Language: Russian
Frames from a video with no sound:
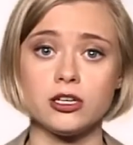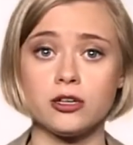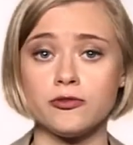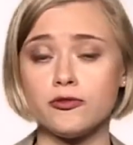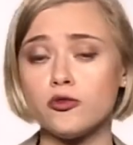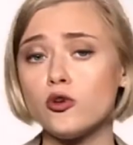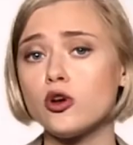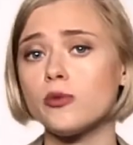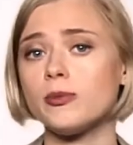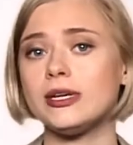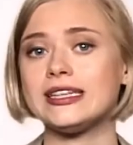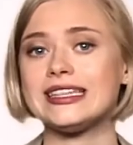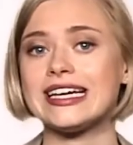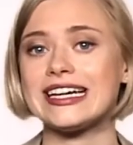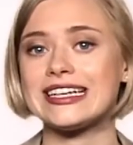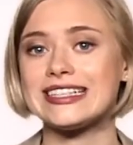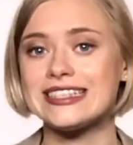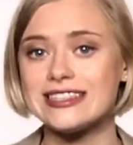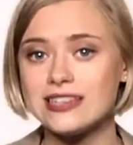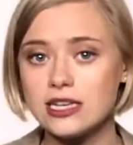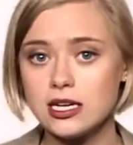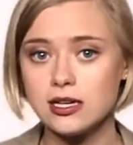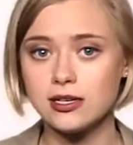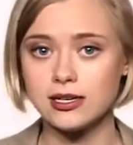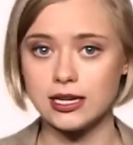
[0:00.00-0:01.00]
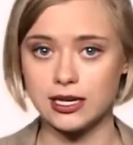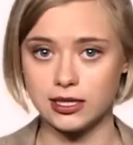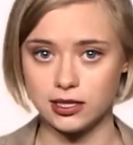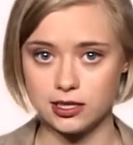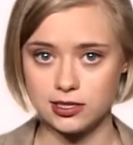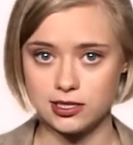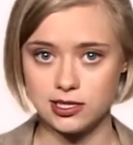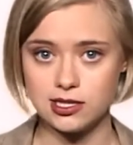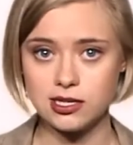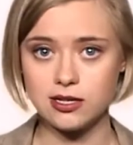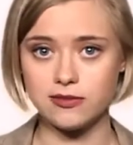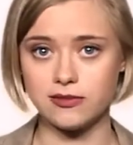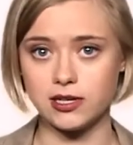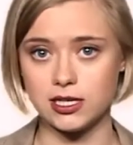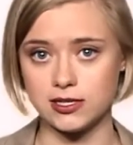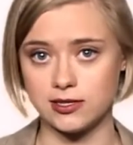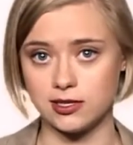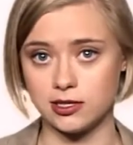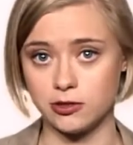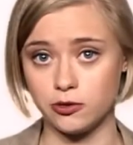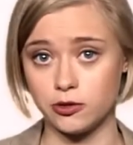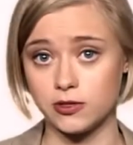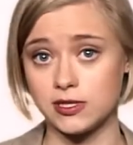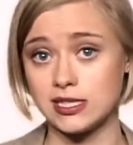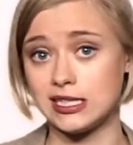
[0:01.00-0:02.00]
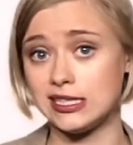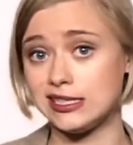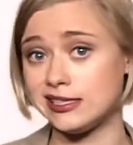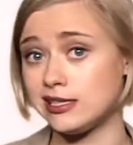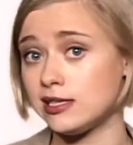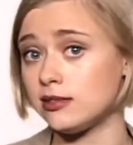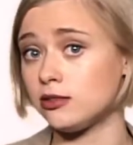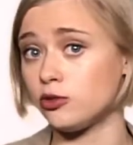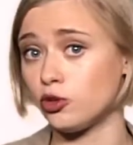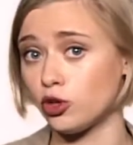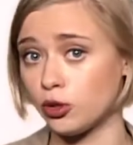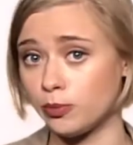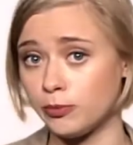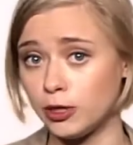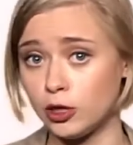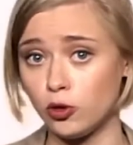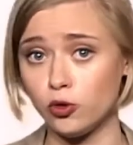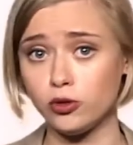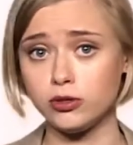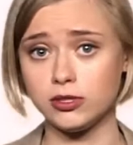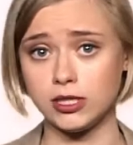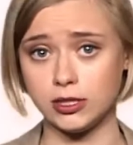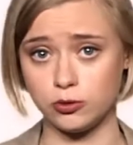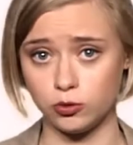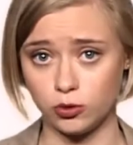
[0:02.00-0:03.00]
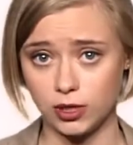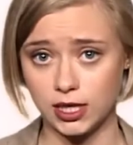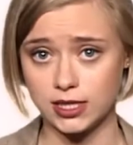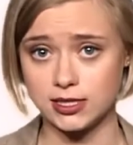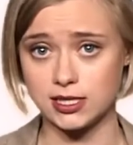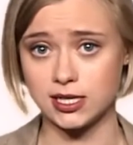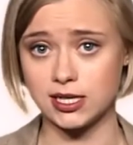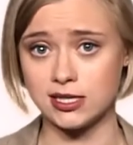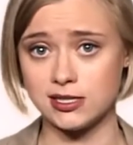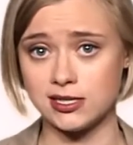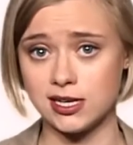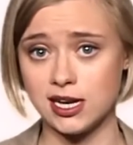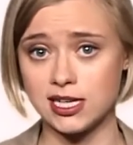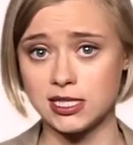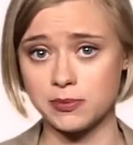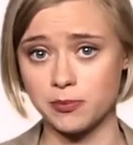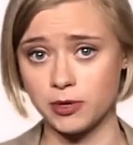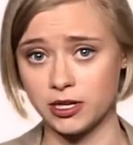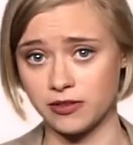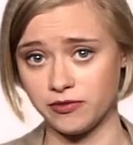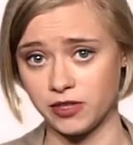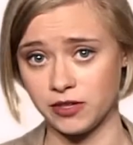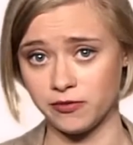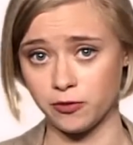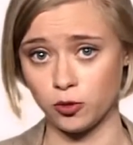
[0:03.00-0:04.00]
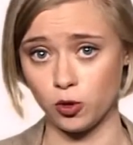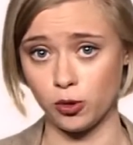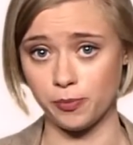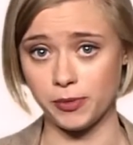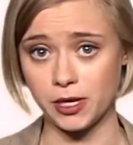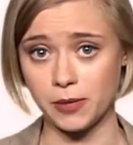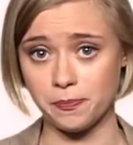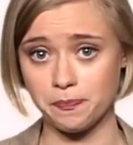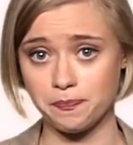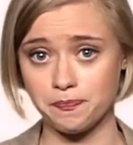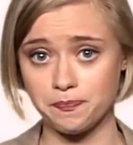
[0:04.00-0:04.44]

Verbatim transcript: реформы так сильно агитировали за нее среди трехмиллионной турецкой диаспоры в Европе.